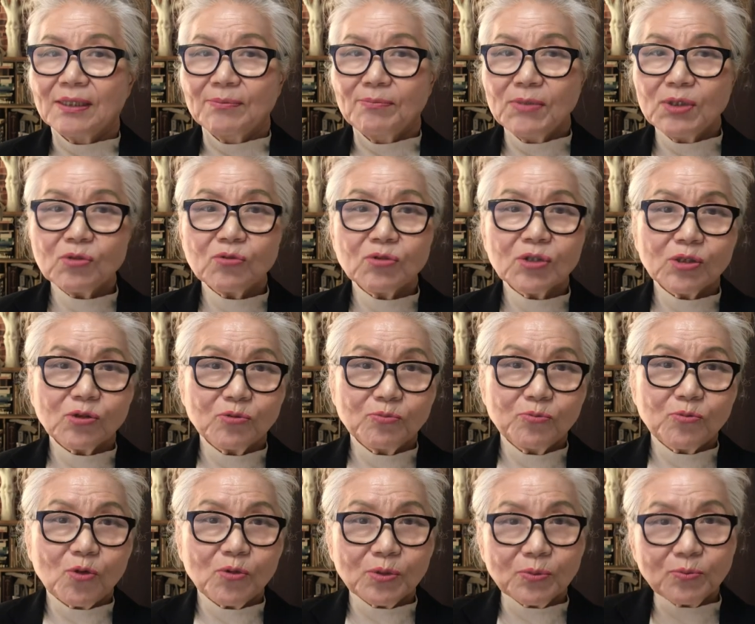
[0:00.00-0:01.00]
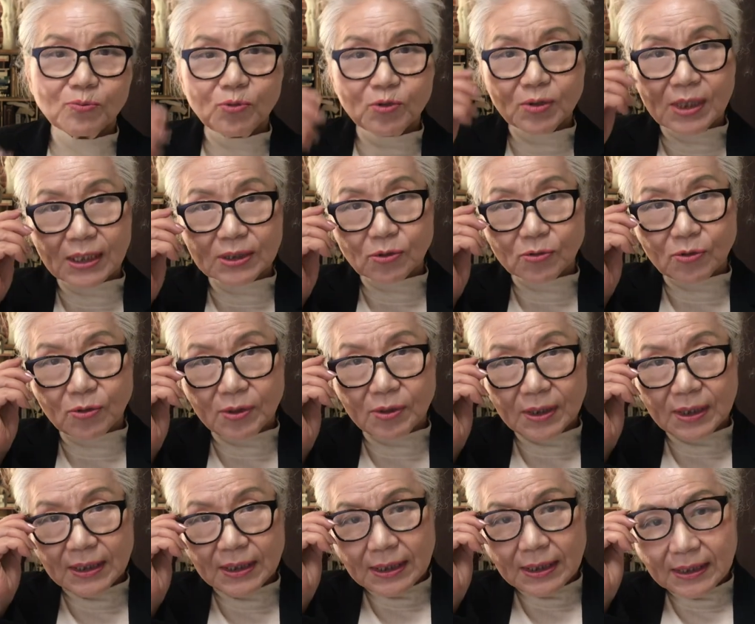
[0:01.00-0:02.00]
미국이 준 무기를 가지고
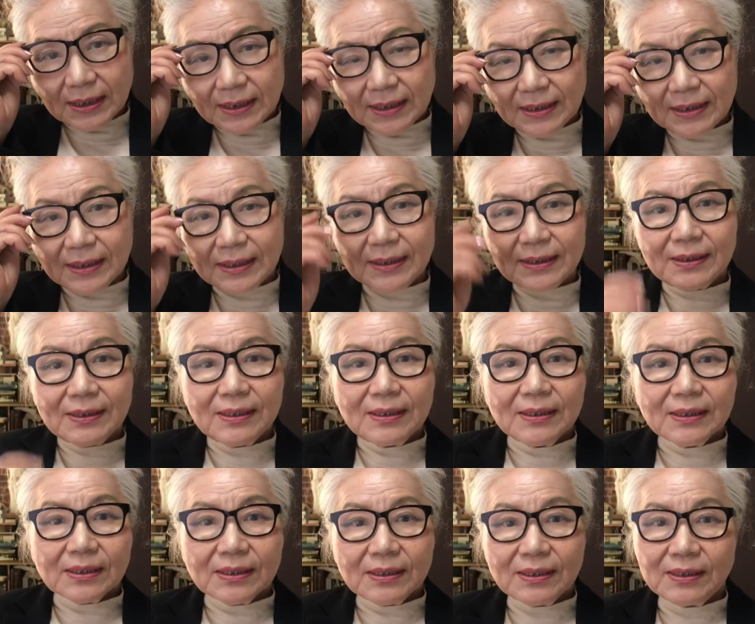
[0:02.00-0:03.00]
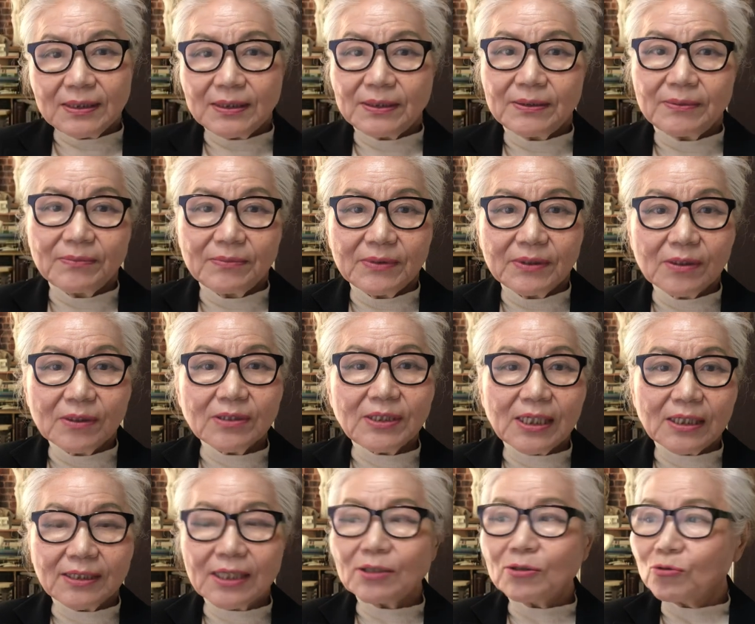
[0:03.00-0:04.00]
어, 그
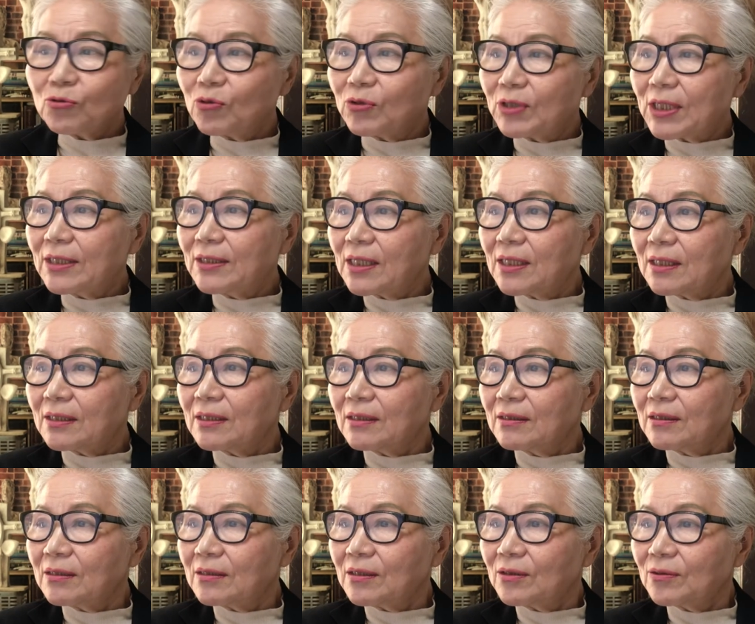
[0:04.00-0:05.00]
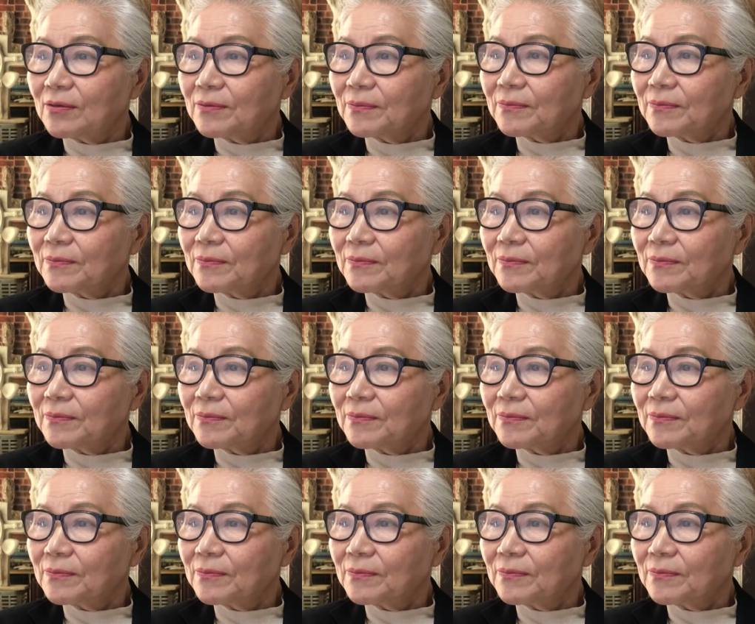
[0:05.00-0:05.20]
러시아를 때려도 된다라는 거죠.